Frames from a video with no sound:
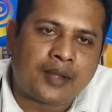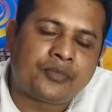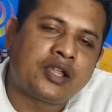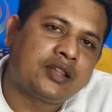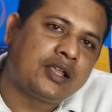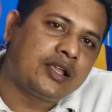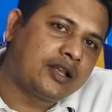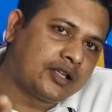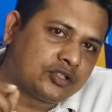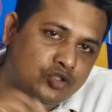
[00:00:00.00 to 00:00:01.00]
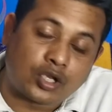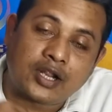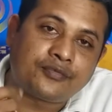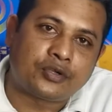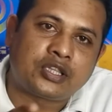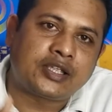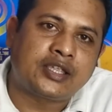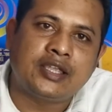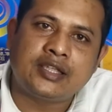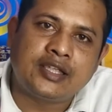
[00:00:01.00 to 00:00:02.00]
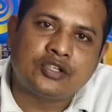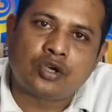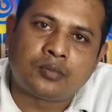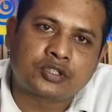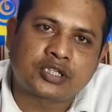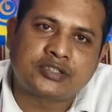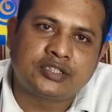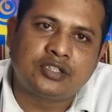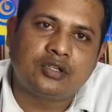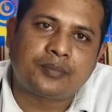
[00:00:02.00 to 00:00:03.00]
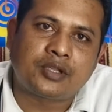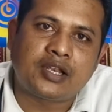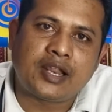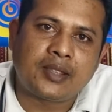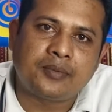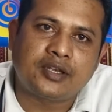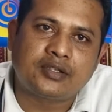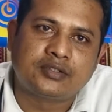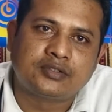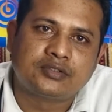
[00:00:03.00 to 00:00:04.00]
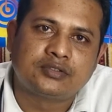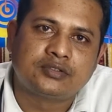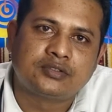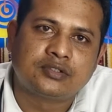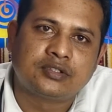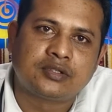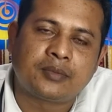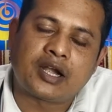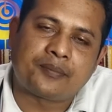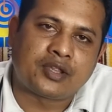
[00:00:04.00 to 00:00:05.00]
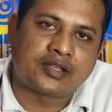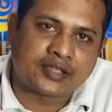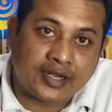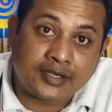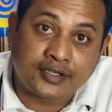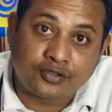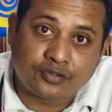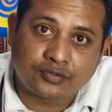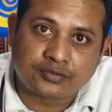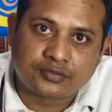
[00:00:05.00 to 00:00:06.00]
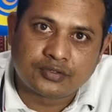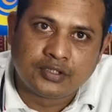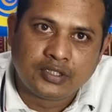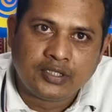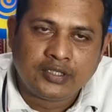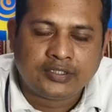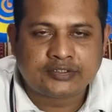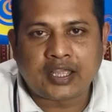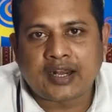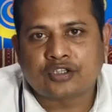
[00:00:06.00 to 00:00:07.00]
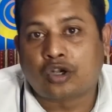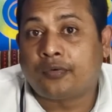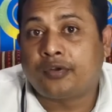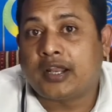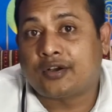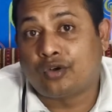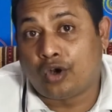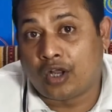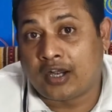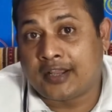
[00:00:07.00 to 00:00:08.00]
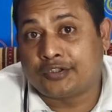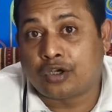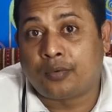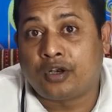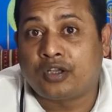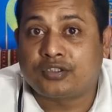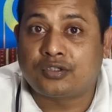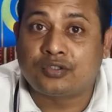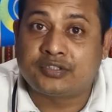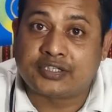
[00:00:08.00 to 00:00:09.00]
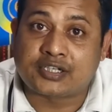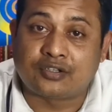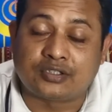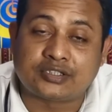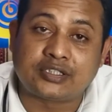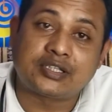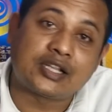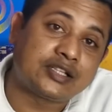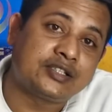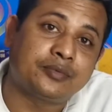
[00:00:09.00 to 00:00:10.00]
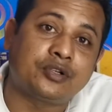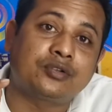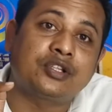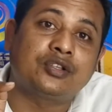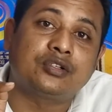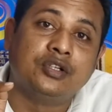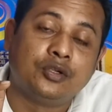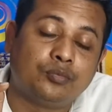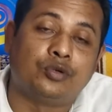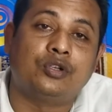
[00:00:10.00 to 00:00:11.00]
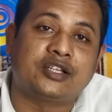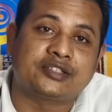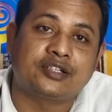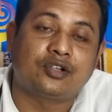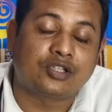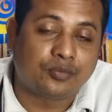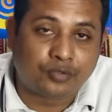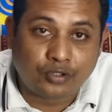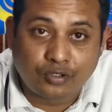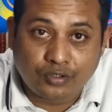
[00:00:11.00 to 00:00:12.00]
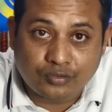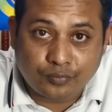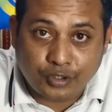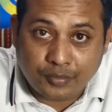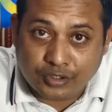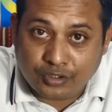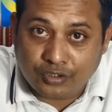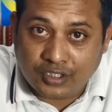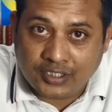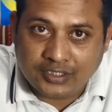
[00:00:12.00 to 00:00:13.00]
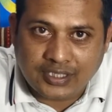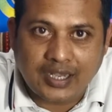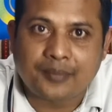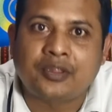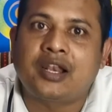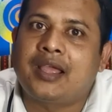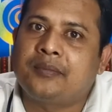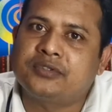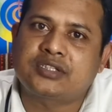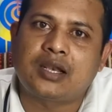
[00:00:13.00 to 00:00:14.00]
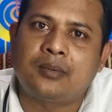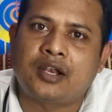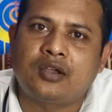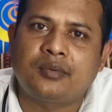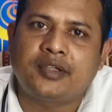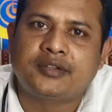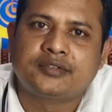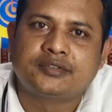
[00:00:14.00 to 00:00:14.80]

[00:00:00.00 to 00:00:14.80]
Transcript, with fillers: আপনাদের চলার পথে কি কি সমস্যা ছিল আপনার লাইফের বাট আপনারা জানেন কিন্তু যারা সফল এখনো হন নাই সফল হওয়ার জন্য চেষ্টা করতেছেন তাদের জীবনেও কিন্তু ভুল আছে অতএব ভুলগুলো পরিবর্তন করেন তাহলে আপনার লাইফ স্টাইল ভালো হবে